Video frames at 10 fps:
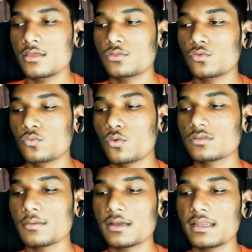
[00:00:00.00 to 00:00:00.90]
तो वो
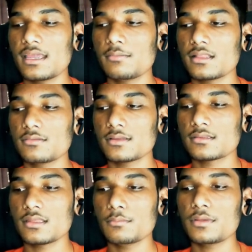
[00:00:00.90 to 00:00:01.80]
सब करने के बाद बस
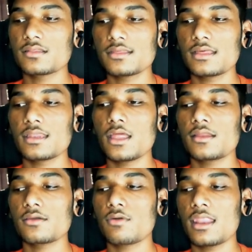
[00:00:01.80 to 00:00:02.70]
सिंपल से
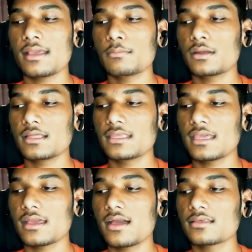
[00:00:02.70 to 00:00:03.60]
रेड वाला एक बटन
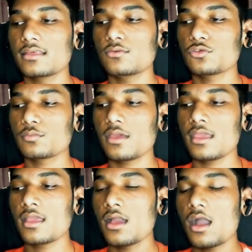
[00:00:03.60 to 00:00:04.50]
दिखेगा कि
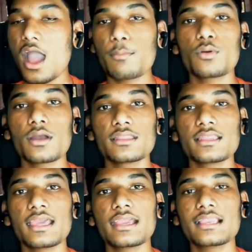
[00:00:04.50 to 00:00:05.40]
उसमें आपको कर
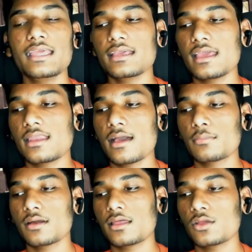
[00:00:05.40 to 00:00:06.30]
देना है क्लिक एंड
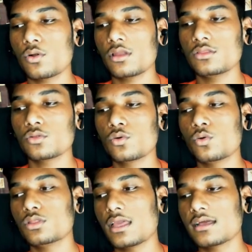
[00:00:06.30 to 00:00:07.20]
आपका रिकॉर्डिंग जो तो
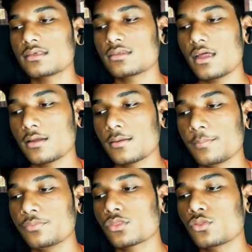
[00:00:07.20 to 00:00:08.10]
हो जाएगा स्टार्ट
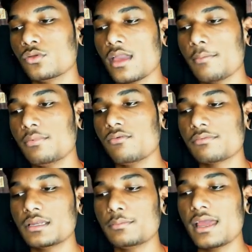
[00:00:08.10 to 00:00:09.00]
तो यहाँ पे
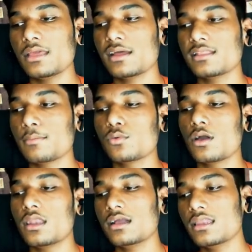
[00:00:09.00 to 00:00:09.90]
वेबसाइट पे आने के बाद आपको
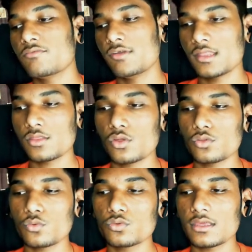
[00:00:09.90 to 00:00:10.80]
अलग अलग फीचर्स जो है
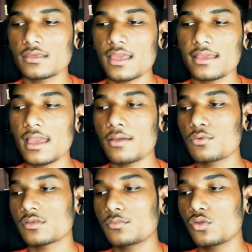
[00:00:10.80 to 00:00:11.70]
तो उसके क्या क्या है
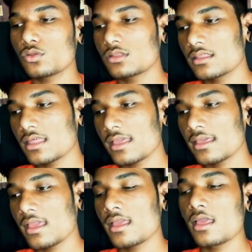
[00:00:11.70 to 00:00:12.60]
वो सब जो तो दिख
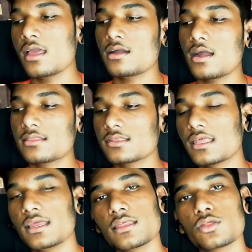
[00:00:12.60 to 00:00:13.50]
जाएंगे अच्छे
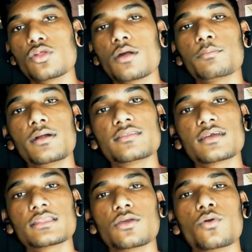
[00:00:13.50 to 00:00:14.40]
तरीके से जो आप पढ़
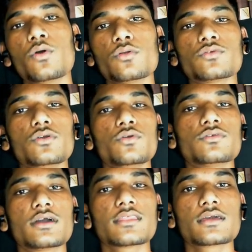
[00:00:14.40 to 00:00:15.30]
सकते हो और उसको
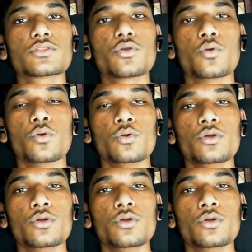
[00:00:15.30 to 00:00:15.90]
यूज़ कर सकते हो